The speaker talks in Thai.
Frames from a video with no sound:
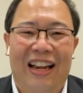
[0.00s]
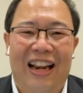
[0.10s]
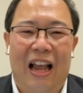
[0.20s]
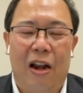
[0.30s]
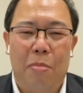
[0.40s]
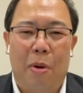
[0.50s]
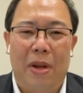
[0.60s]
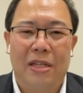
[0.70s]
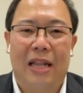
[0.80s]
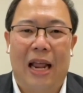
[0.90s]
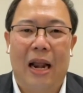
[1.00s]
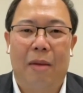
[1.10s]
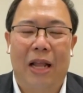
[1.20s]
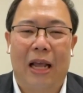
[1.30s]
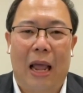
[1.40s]
นะครั้งนี้พอเป็นสตาร์ทอัพ
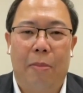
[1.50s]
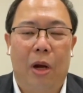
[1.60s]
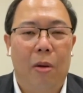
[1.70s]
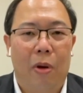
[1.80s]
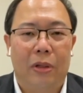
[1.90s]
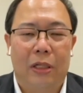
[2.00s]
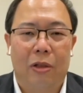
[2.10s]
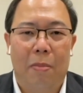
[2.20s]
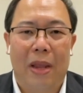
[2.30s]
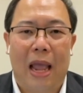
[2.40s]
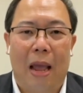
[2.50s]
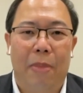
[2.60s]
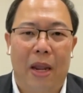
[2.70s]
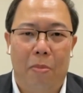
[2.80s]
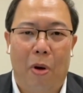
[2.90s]
ทางการเมืองก็หมายว่าจะต้องไปหาเพ
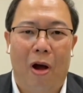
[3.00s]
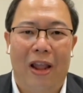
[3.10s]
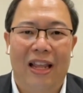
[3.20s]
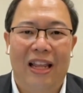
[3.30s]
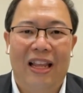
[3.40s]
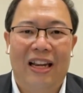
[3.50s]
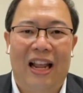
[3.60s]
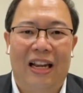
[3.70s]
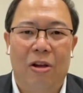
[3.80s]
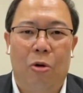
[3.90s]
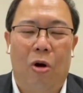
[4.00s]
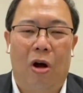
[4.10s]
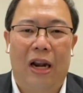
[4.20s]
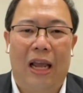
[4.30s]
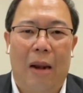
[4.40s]
นพอยต์นะที่องค์กร
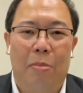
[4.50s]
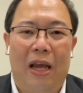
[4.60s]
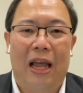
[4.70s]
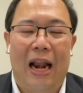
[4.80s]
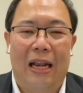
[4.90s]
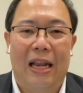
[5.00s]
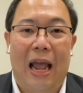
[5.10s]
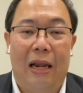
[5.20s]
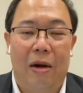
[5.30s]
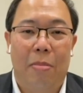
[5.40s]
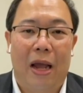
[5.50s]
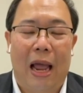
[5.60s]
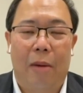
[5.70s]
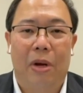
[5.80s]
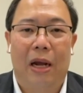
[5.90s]
ทางการงขนาดใหญ่หรือพรรค
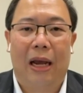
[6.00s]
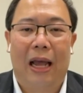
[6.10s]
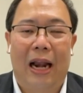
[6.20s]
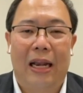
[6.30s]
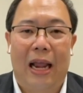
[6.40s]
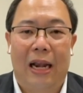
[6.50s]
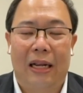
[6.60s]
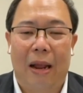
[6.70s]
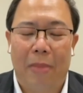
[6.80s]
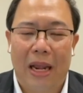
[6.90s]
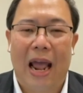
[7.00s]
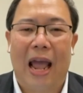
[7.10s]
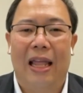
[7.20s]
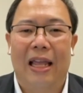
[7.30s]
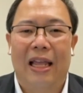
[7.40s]
การเมืองขนาดใหญ่นั้นทำไม่ได้